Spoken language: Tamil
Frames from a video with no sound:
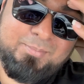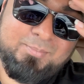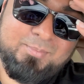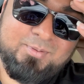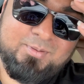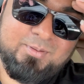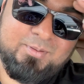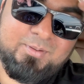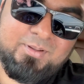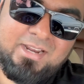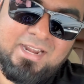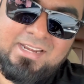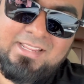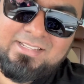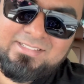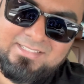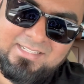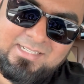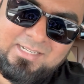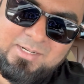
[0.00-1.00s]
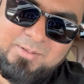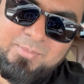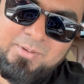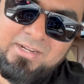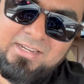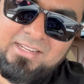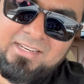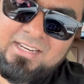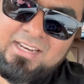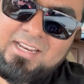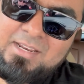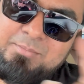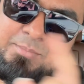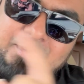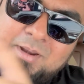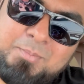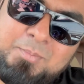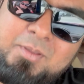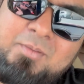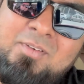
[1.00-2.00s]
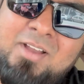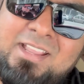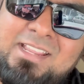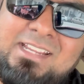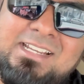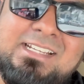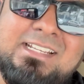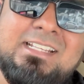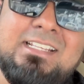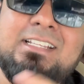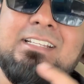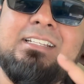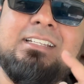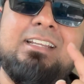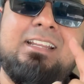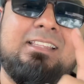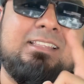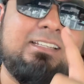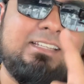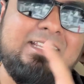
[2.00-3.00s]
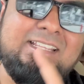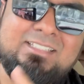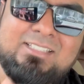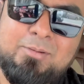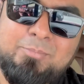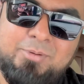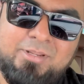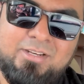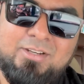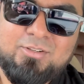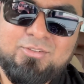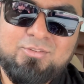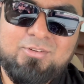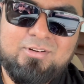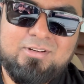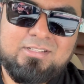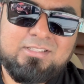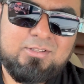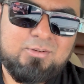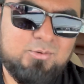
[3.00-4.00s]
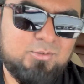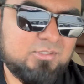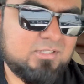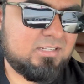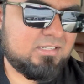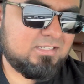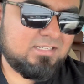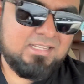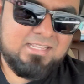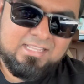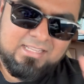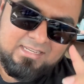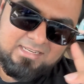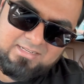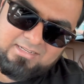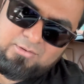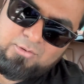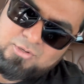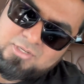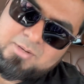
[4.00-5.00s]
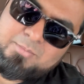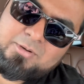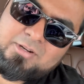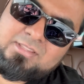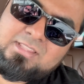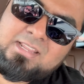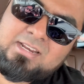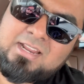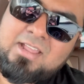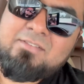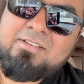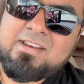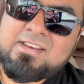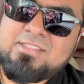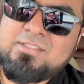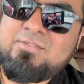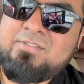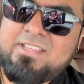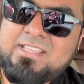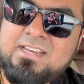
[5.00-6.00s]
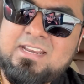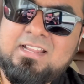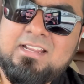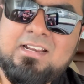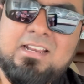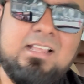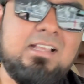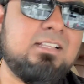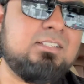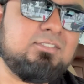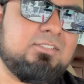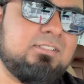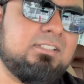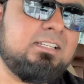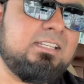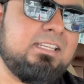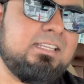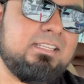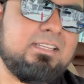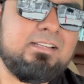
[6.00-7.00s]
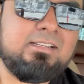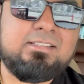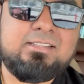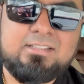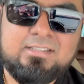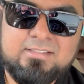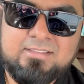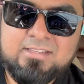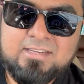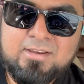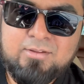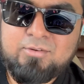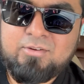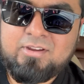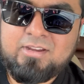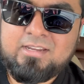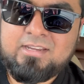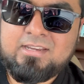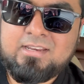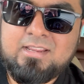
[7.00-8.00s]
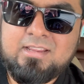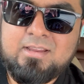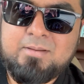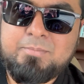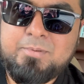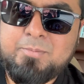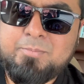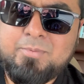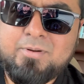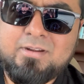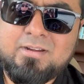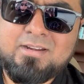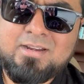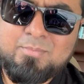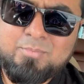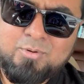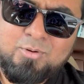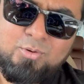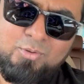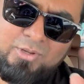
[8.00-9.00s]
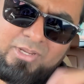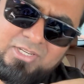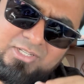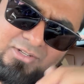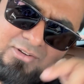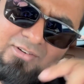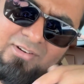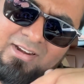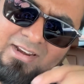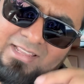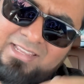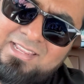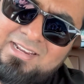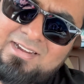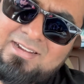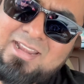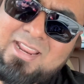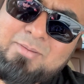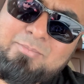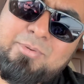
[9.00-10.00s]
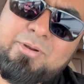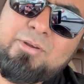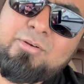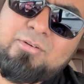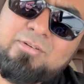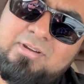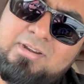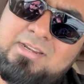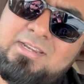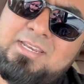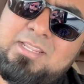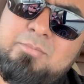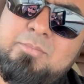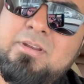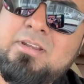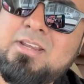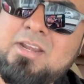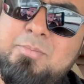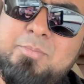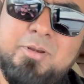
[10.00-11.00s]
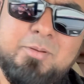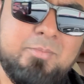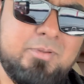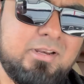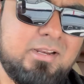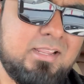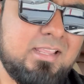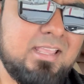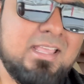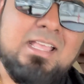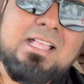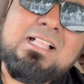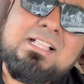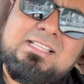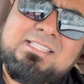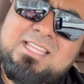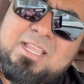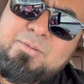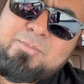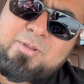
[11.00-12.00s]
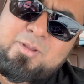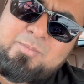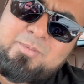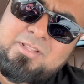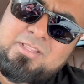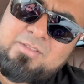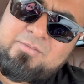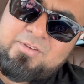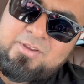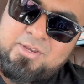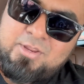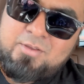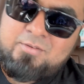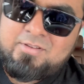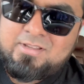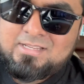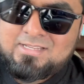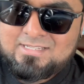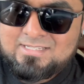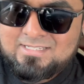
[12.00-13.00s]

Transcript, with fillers: இப்போ காடிங்க சைட்லேருந்து பாட்டியிருக்கேன் இப்போ நான் போய் வாங்கிட்டு நான் அந்த டேஸ்ட் எப்படி இருக்குன்னு சொல்கிறேன் அந்த ரோஜா இல்லை ரோஜா மட்டும் தான் இருக்கா வேறு எதுவும் விற்கிறாங்களா ஸோ இந்த டீட்டெயில்ஸ் எல்லாத்தையும் நான் உங்ககிட்ட அப்டேட் பண்ணுறேன் அப்புறம் லொக்கேஷனும் நான் கீழே டேக் பண்ணி விட்றேன் நீங்கள் போய் ட்ரை பண்ணி பாருங்கள் ஞாபகமாக இந்த வீடியோவை